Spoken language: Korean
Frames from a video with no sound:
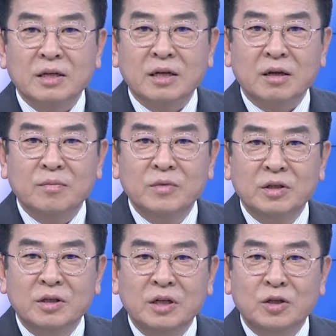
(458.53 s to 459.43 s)

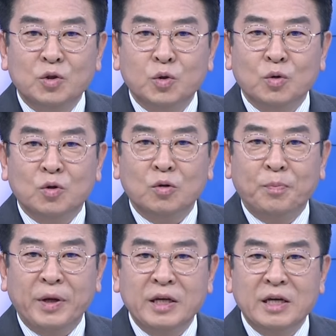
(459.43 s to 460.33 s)
사람들이
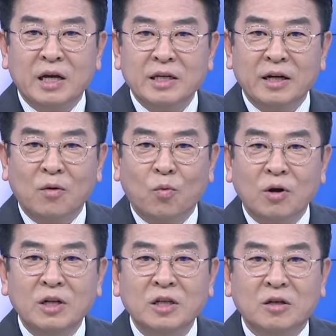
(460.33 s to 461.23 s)
축구 팬이 아니라
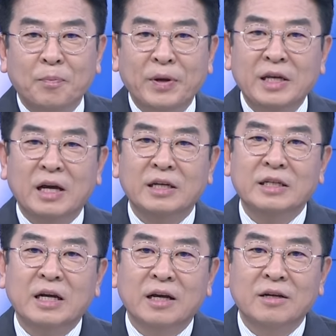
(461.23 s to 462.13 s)
월드컵 팬이
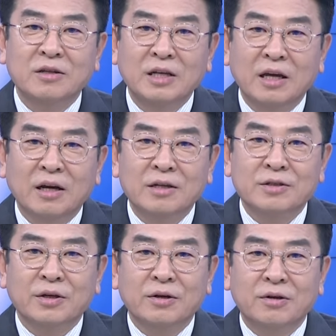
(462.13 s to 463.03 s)
아니냐 이런 얘기가
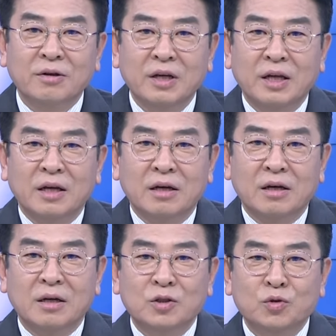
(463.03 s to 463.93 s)
있어요.
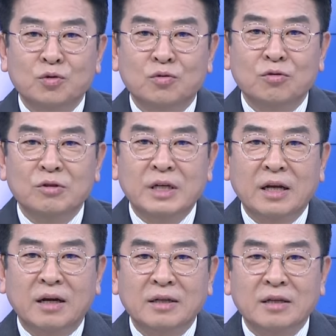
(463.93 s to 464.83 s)
아, 축구를
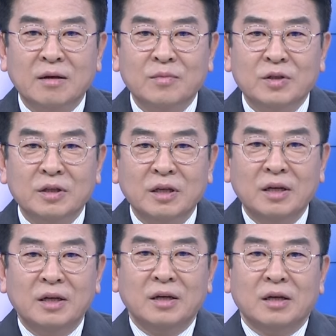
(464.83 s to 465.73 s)
사랑하는 사람들은
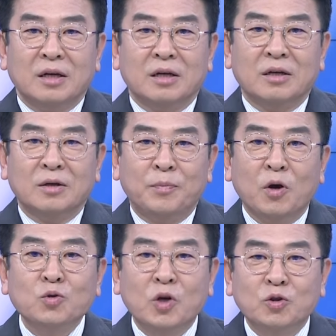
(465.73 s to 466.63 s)
아,
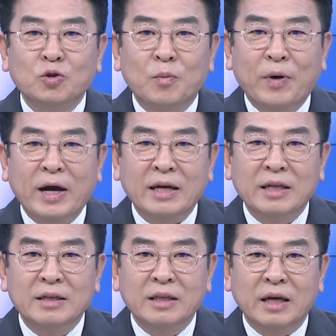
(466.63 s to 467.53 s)
평소에도 좀 봐야
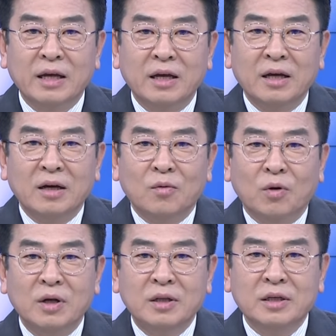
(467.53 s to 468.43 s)
되는데
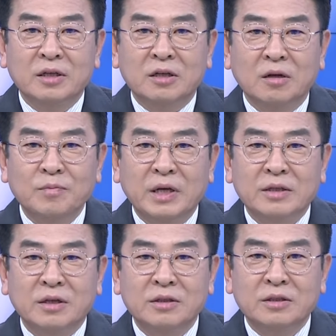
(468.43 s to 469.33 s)
월드컵
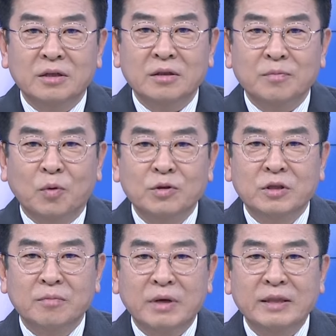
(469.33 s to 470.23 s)
예선전
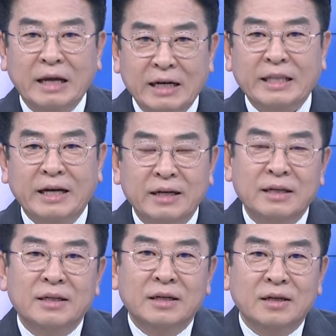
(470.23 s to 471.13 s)
본선만 난리다.
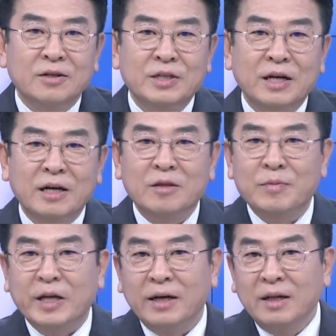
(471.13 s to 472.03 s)
그런 생각이 듭니다.